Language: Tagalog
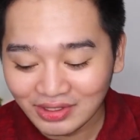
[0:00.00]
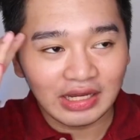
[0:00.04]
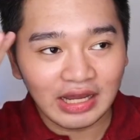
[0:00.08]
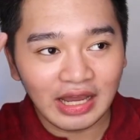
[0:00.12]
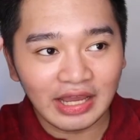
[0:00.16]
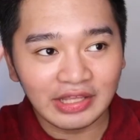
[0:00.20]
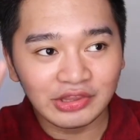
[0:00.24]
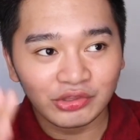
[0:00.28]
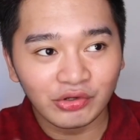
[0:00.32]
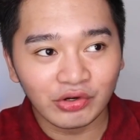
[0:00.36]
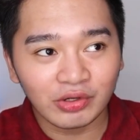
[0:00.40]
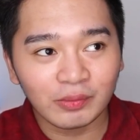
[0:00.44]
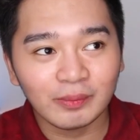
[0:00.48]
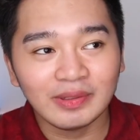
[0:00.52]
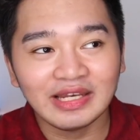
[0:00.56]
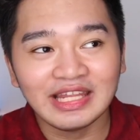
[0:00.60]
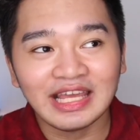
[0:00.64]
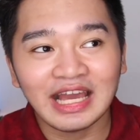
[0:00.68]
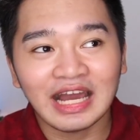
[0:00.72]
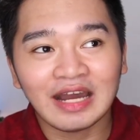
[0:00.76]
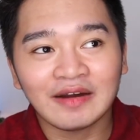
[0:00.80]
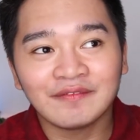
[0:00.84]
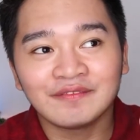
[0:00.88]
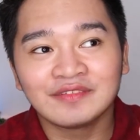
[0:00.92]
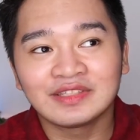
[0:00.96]
I normally
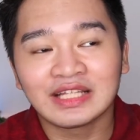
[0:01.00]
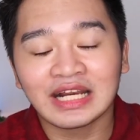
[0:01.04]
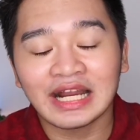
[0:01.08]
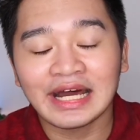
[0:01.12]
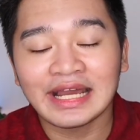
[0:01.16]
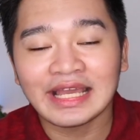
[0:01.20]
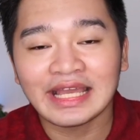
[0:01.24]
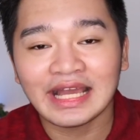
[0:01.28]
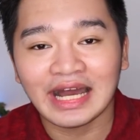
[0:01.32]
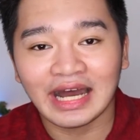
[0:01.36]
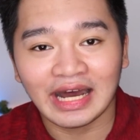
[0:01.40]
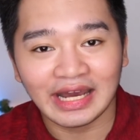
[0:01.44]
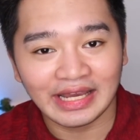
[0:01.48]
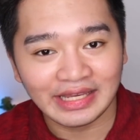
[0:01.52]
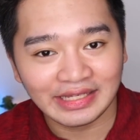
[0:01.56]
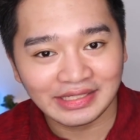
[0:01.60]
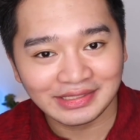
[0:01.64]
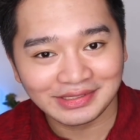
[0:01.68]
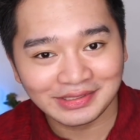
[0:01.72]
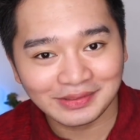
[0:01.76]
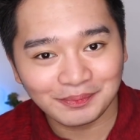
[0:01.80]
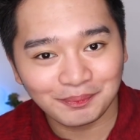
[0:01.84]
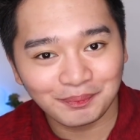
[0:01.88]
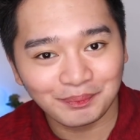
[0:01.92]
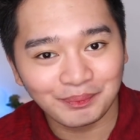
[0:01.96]
have dry
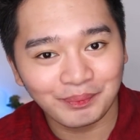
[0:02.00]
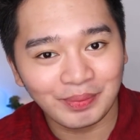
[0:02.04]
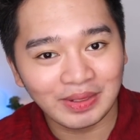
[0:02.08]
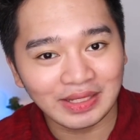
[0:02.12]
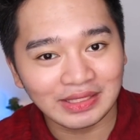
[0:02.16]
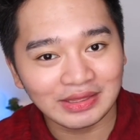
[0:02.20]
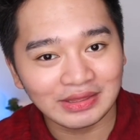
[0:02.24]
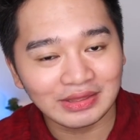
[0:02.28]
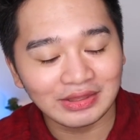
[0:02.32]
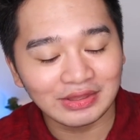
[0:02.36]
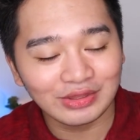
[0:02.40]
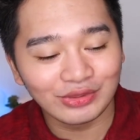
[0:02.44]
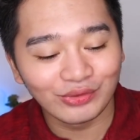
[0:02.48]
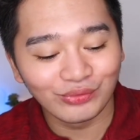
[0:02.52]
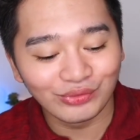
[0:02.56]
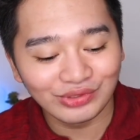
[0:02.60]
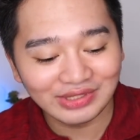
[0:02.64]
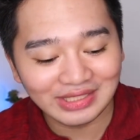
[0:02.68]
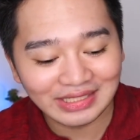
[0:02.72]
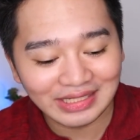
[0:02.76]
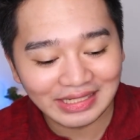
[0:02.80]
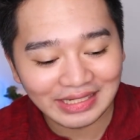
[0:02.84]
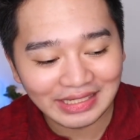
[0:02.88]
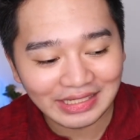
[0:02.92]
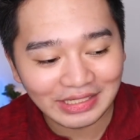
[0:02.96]
eyes, but nung
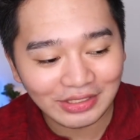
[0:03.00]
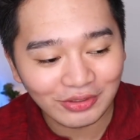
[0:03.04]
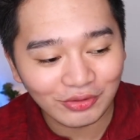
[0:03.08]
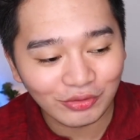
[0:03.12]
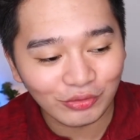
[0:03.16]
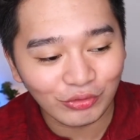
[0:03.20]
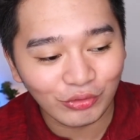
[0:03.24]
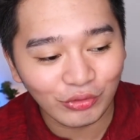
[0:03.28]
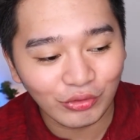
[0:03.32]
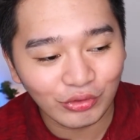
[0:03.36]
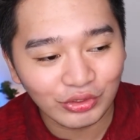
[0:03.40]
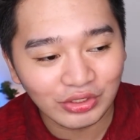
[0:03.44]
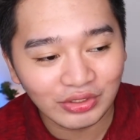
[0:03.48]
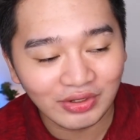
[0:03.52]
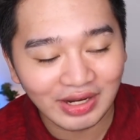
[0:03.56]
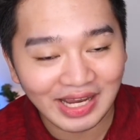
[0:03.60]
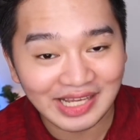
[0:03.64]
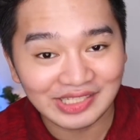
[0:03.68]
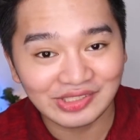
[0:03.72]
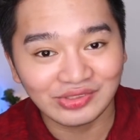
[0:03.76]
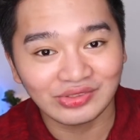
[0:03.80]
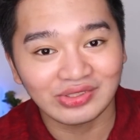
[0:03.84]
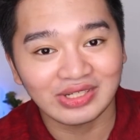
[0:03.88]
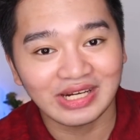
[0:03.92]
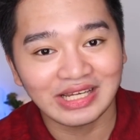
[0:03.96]
tinake ko yung
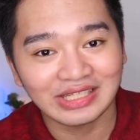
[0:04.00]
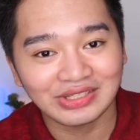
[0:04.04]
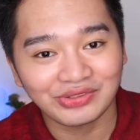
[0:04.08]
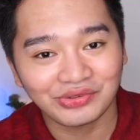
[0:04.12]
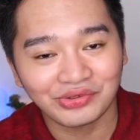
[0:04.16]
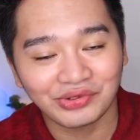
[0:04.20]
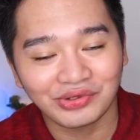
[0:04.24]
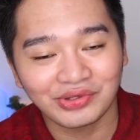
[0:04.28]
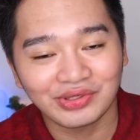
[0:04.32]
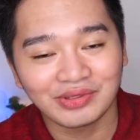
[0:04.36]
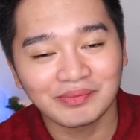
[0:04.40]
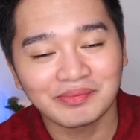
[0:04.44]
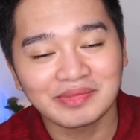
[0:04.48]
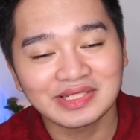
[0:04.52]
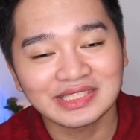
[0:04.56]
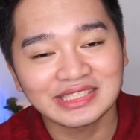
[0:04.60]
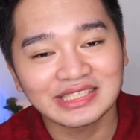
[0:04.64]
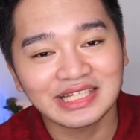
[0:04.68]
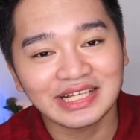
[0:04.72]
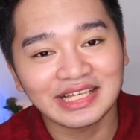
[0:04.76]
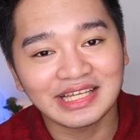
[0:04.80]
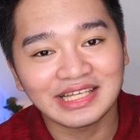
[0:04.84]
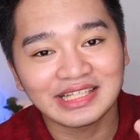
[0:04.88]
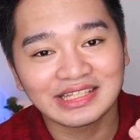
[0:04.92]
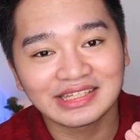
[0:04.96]
isotretinoin, mas
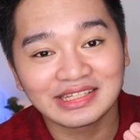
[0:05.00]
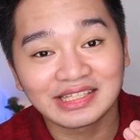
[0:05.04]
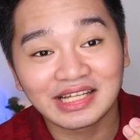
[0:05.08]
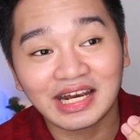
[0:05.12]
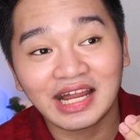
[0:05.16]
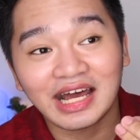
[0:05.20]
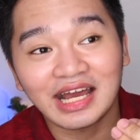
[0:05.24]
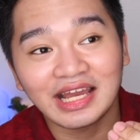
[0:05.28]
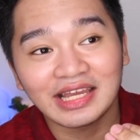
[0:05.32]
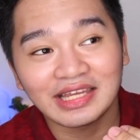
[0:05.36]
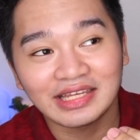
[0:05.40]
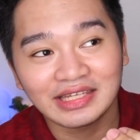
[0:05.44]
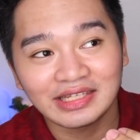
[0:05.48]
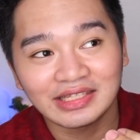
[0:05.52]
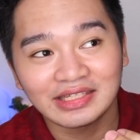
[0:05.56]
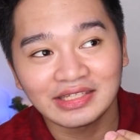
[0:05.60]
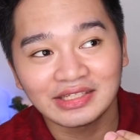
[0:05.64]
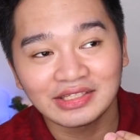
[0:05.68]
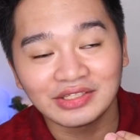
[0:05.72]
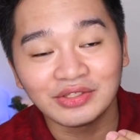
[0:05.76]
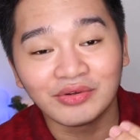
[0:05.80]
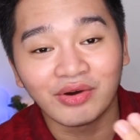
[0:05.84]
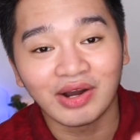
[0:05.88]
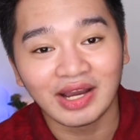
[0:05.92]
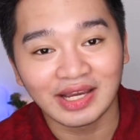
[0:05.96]
naging dry
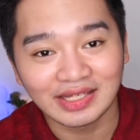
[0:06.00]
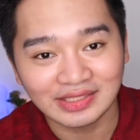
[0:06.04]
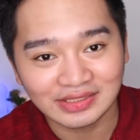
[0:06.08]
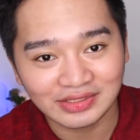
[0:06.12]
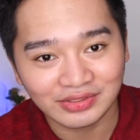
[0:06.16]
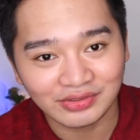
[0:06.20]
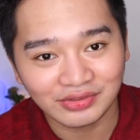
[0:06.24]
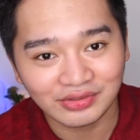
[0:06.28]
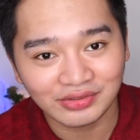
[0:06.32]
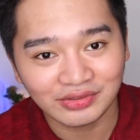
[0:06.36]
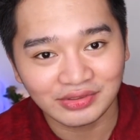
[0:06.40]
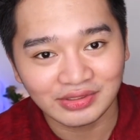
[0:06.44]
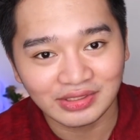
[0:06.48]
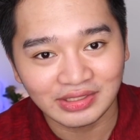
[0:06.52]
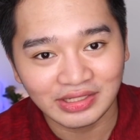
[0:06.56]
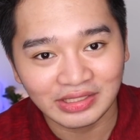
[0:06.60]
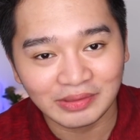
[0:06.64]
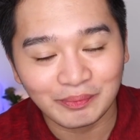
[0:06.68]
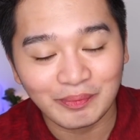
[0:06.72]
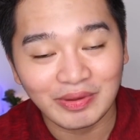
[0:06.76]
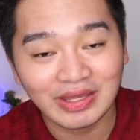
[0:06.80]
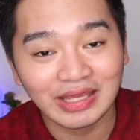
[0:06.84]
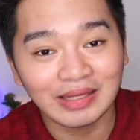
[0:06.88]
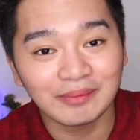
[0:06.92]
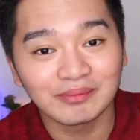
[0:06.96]
yung eyes ko.
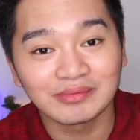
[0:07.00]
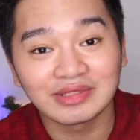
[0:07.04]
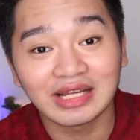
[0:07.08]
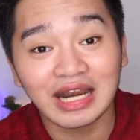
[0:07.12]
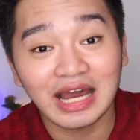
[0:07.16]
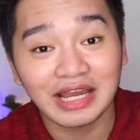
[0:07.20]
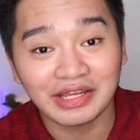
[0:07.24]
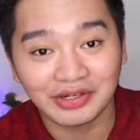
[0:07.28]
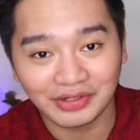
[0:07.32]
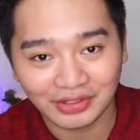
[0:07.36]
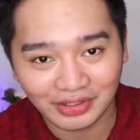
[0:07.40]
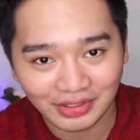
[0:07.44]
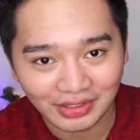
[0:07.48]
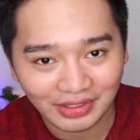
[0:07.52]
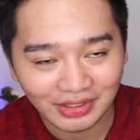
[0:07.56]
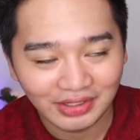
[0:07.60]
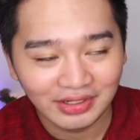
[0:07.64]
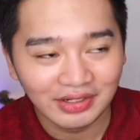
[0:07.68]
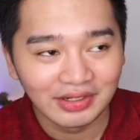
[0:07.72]
It became drier.